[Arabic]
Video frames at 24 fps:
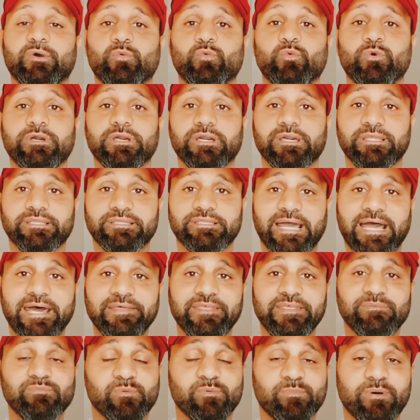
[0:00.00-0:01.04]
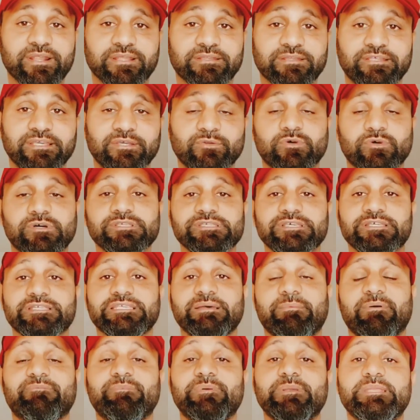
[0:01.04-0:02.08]
وتعادل مباراتين وخسر
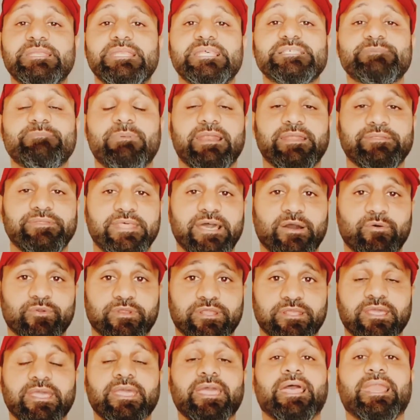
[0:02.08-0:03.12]
سبع بالنسبه للدوري